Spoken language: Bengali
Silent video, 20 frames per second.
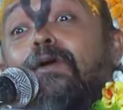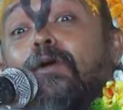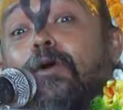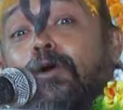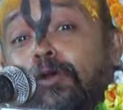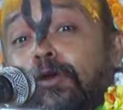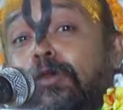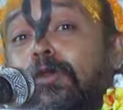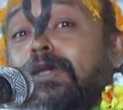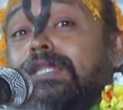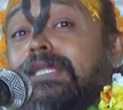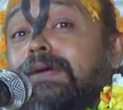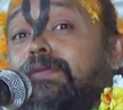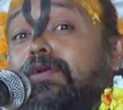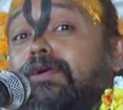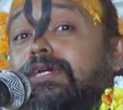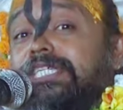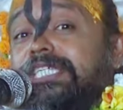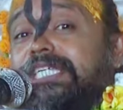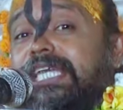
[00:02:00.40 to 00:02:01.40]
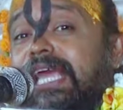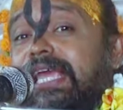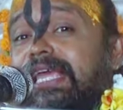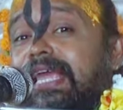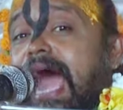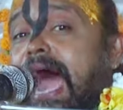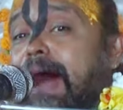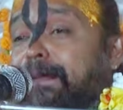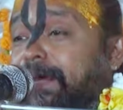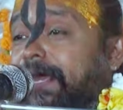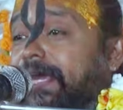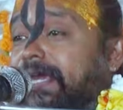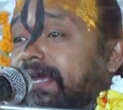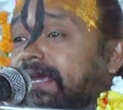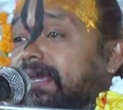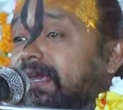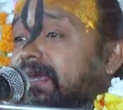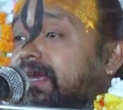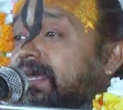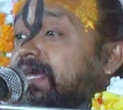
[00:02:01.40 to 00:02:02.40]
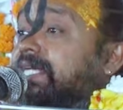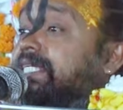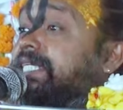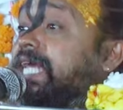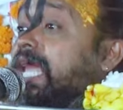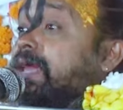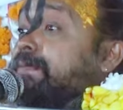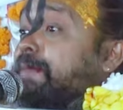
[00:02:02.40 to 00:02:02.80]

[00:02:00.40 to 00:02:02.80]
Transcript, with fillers: অনুরোধ এবং সেই আবেগে সেই